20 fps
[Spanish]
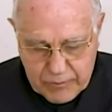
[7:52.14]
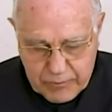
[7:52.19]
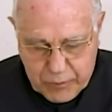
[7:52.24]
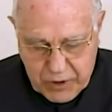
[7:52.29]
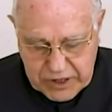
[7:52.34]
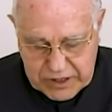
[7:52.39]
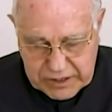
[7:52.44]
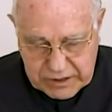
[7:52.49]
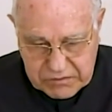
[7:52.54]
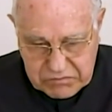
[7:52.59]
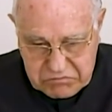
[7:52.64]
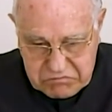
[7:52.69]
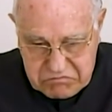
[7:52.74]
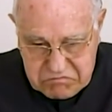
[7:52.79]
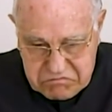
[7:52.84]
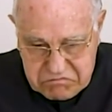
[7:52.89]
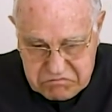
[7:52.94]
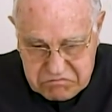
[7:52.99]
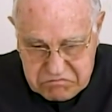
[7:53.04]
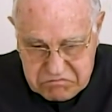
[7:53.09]
pues
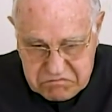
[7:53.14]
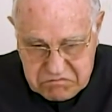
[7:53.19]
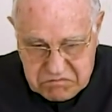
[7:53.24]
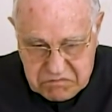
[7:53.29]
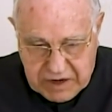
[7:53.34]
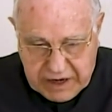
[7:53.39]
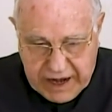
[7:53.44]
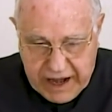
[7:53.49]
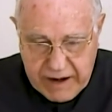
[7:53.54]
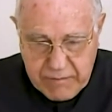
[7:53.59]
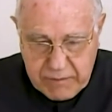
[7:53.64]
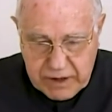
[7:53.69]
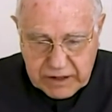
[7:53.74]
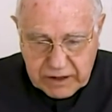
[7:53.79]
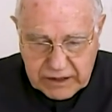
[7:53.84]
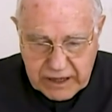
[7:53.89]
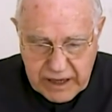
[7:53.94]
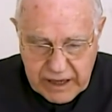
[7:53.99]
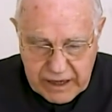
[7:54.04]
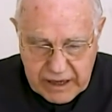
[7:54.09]

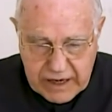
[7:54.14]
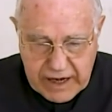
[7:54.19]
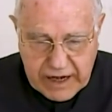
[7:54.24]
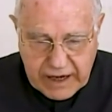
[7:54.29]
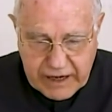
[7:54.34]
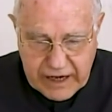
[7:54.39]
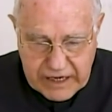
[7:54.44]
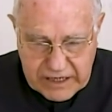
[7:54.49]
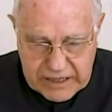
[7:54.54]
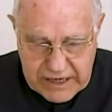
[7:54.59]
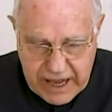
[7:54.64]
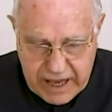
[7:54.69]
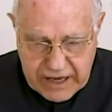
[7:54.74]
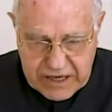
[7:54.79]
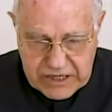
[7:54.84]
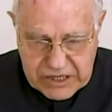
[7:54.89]
Realmente la Iglesia